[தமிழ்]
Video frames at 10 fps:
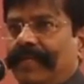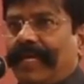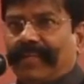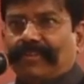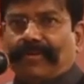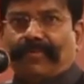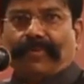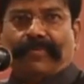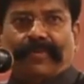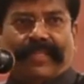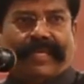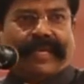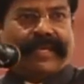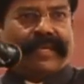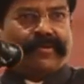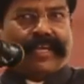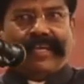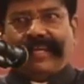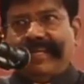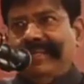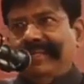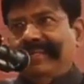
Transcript: நாலாவது தடவை போகும்போது எல்லாரும் அவுட் ஆகிட்டாங்க